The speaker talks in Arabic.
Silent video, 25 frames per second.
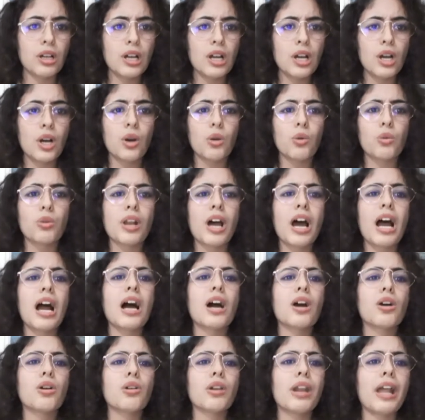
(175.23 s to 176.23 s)
ونحى
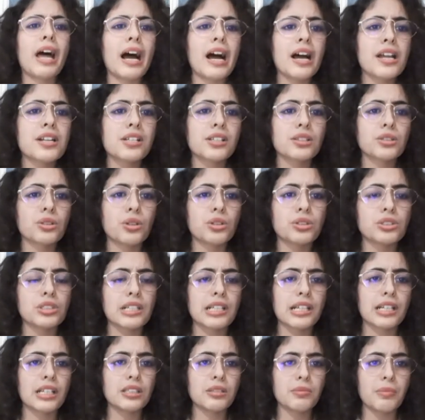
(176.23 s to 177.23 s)
كل حاجة تخص
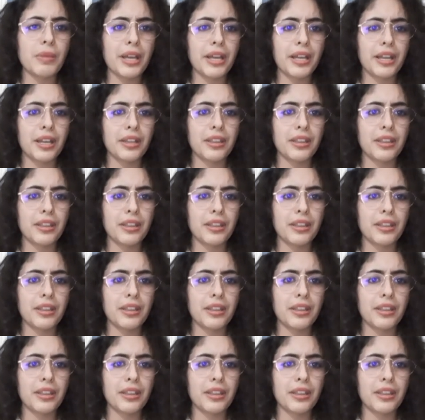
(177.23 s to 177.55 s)
الخدمة هذه